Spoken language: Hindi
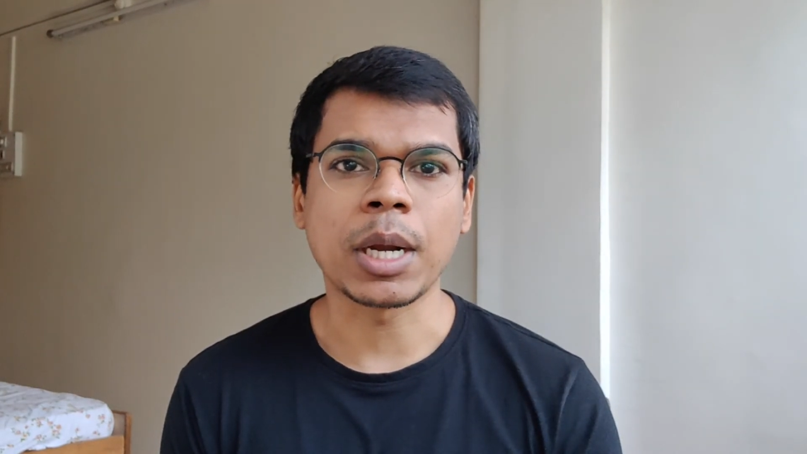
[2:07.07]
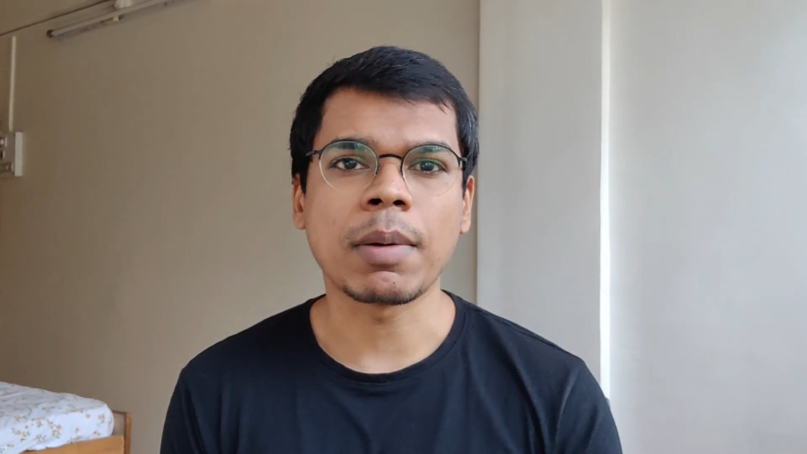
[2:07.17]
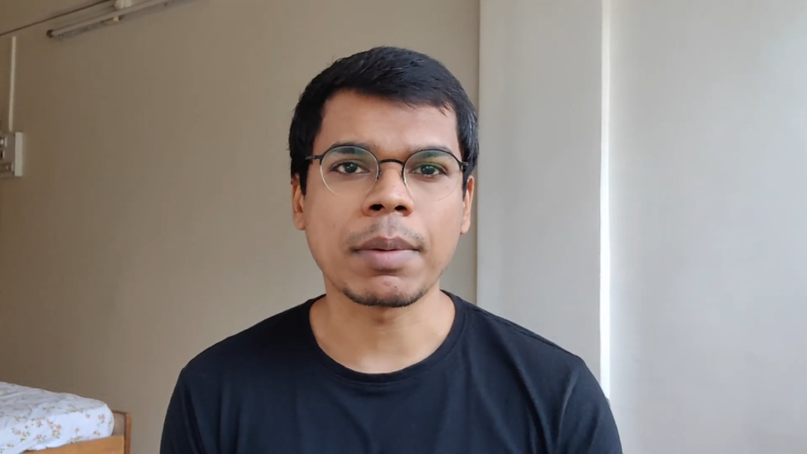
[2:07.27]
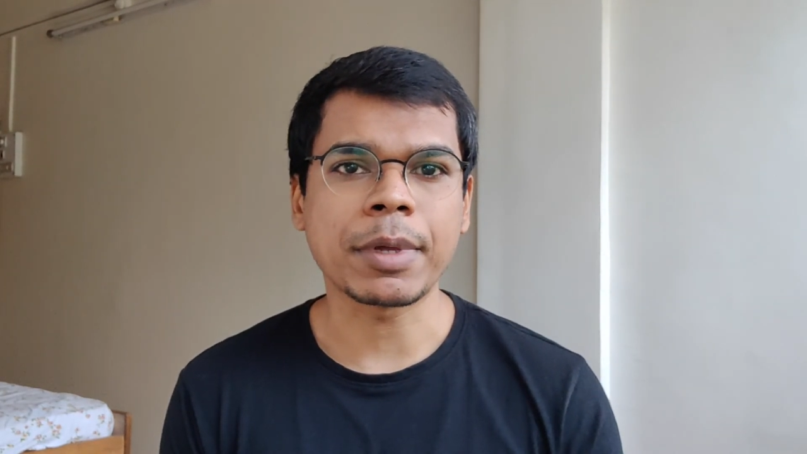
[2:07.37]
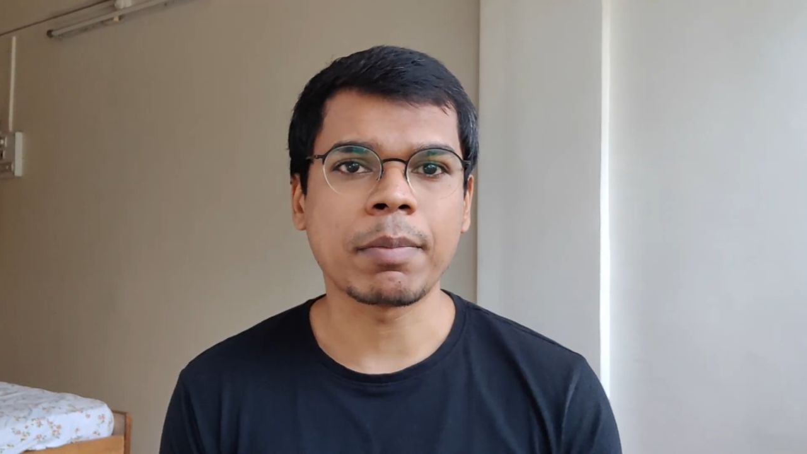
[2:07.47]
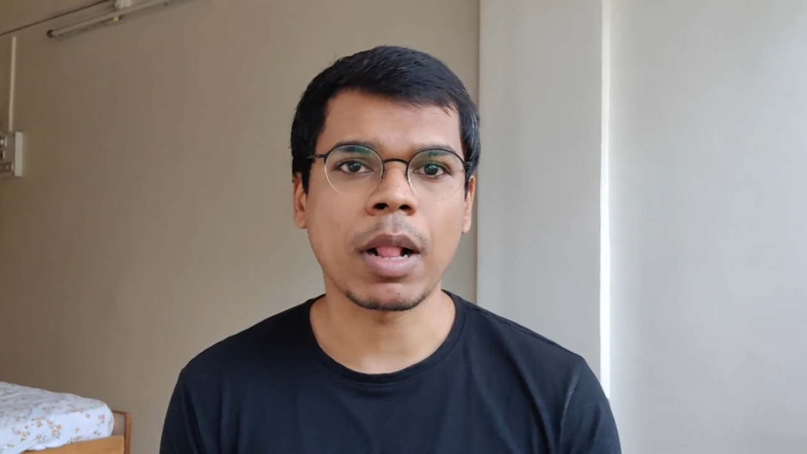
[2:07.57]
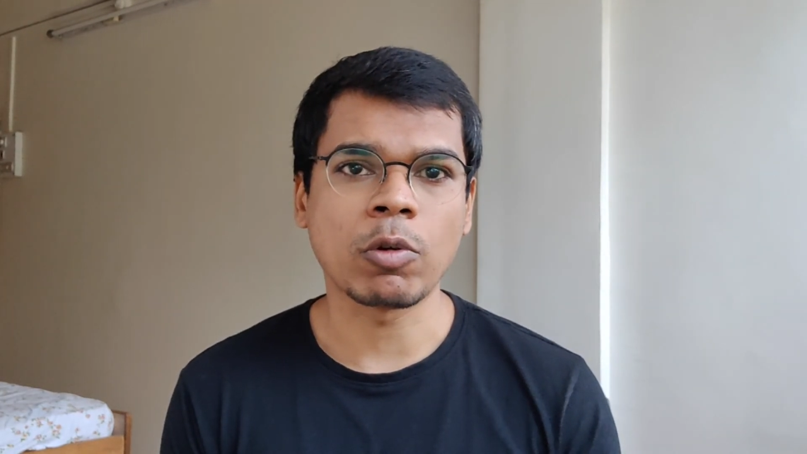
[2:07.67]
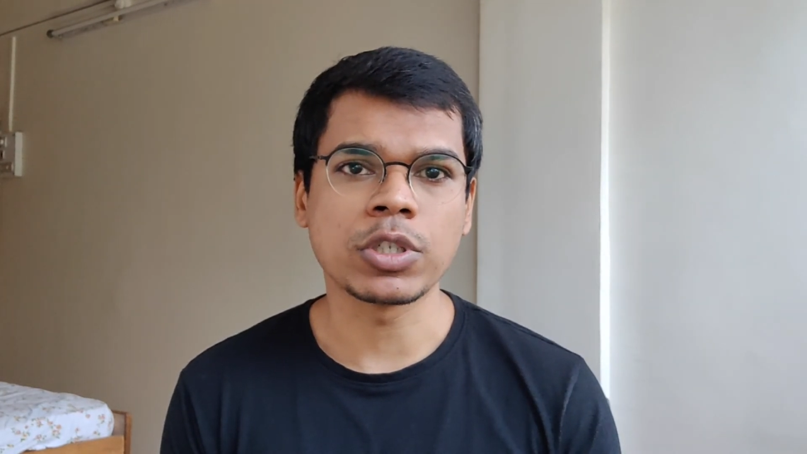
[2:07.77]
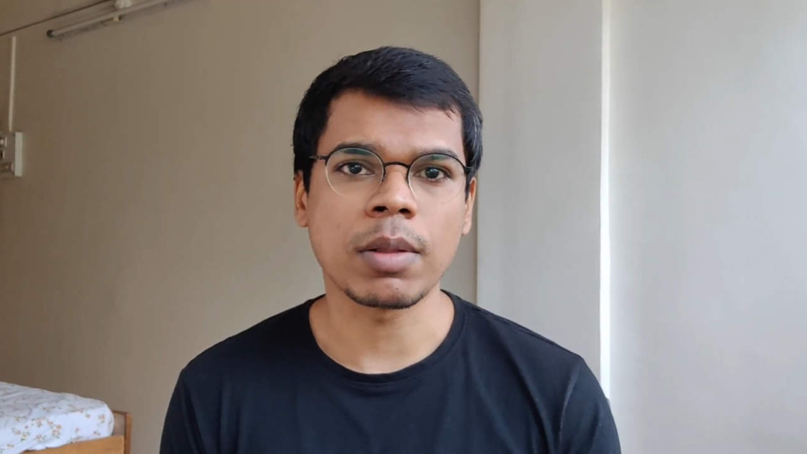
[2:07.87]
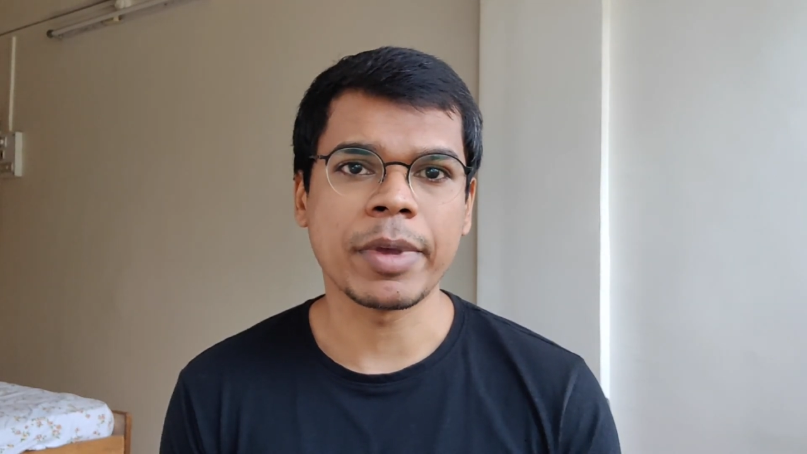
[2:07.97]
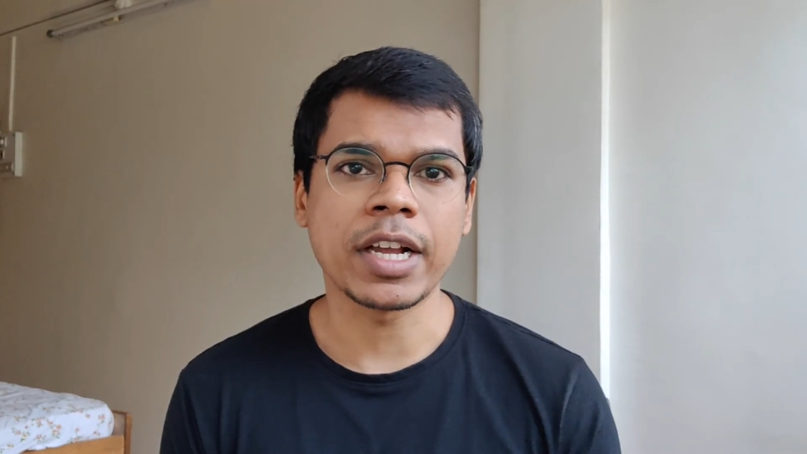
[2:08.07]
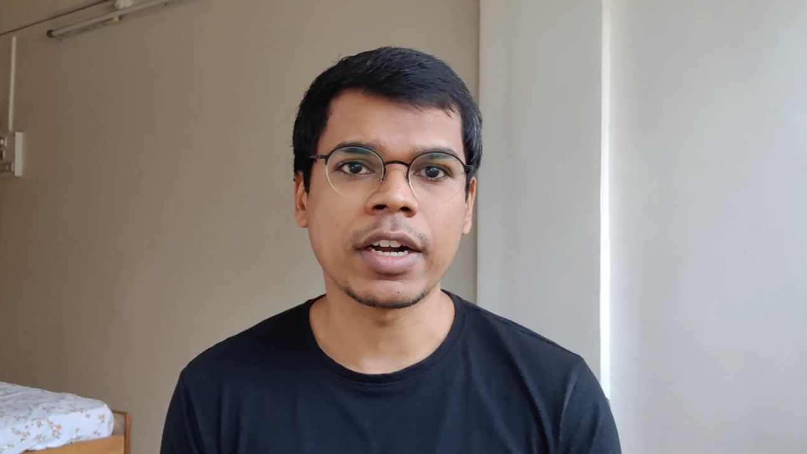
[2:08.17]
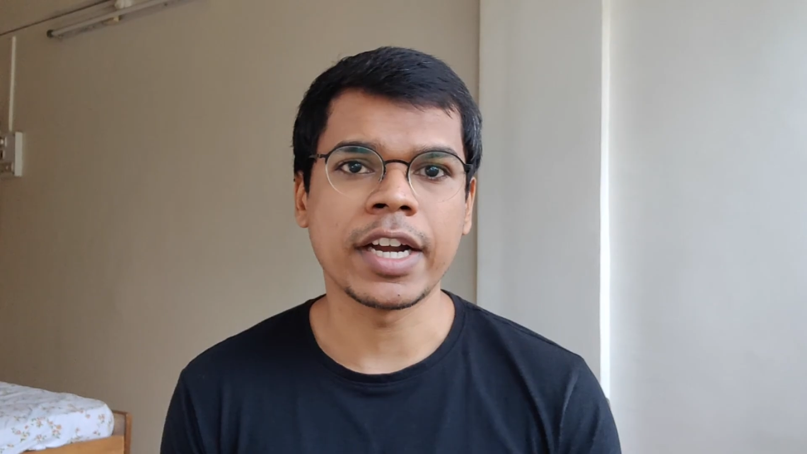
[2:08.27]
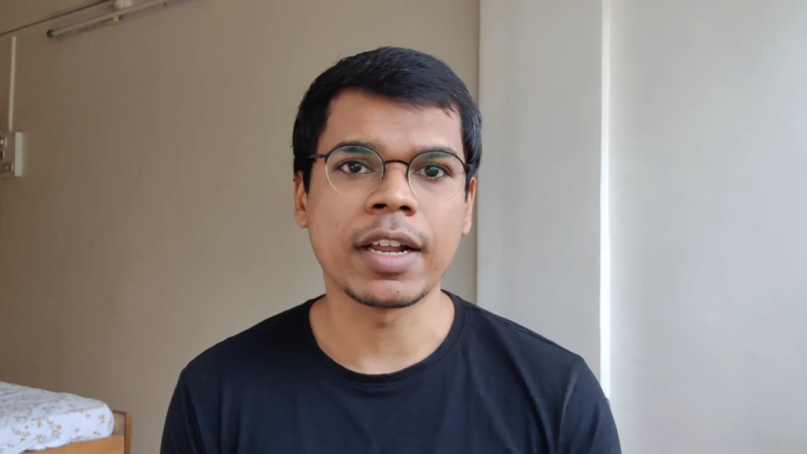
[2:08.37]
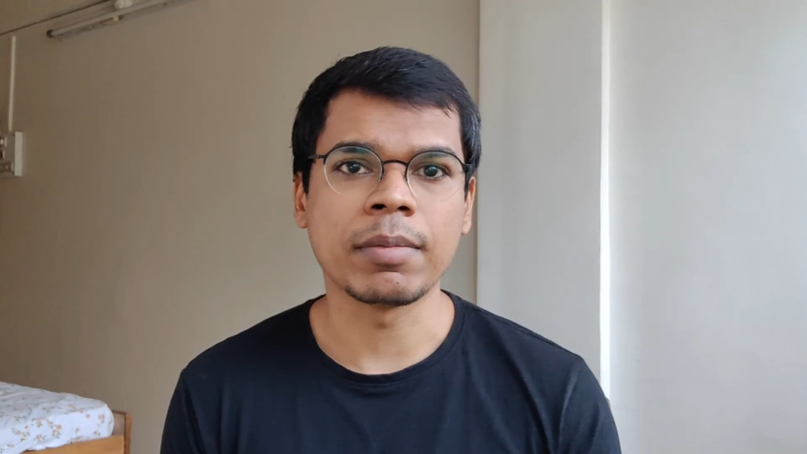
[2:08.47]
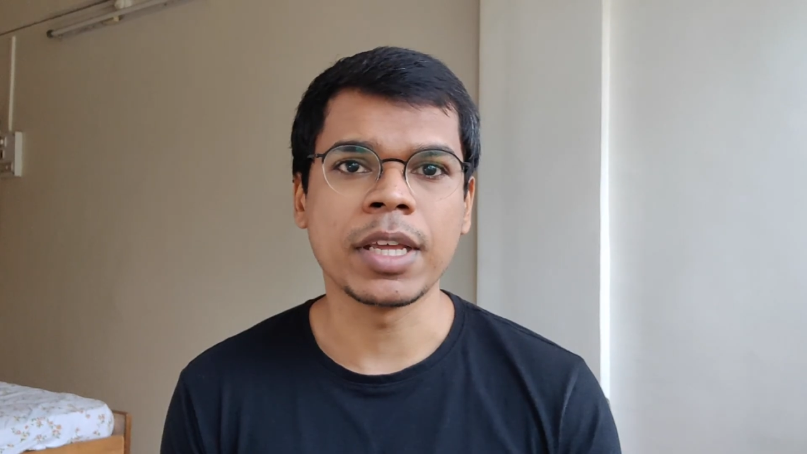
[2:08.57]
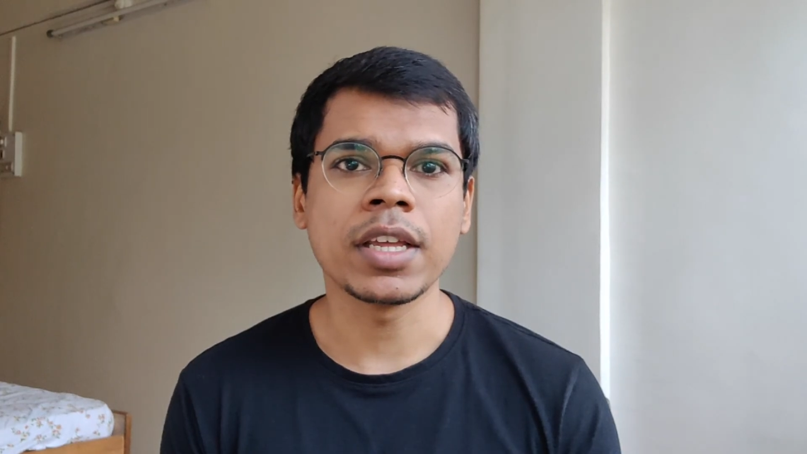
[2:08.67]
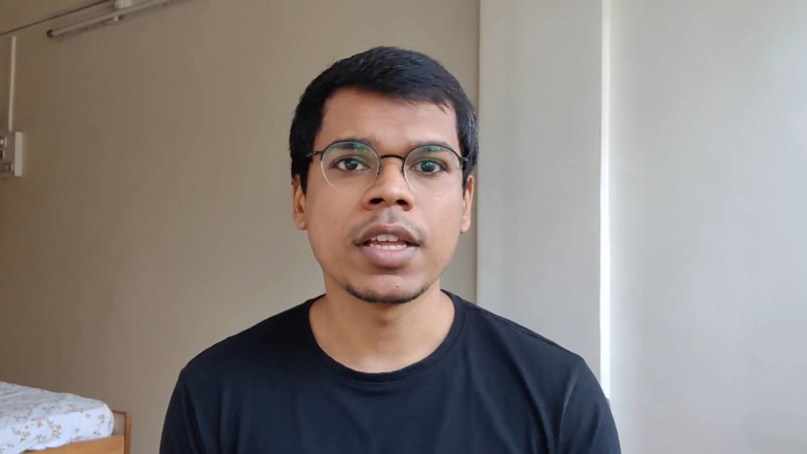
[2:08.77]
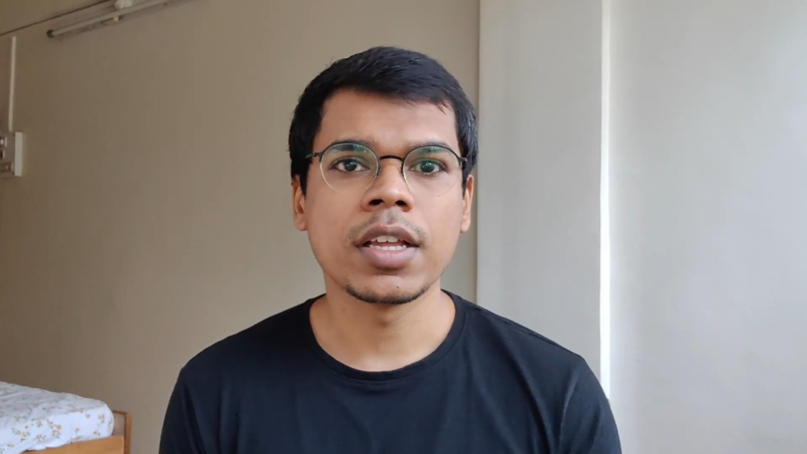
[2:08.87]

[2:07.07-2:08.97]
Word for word: मतलब आपके ब्राउजर में का डेटा भी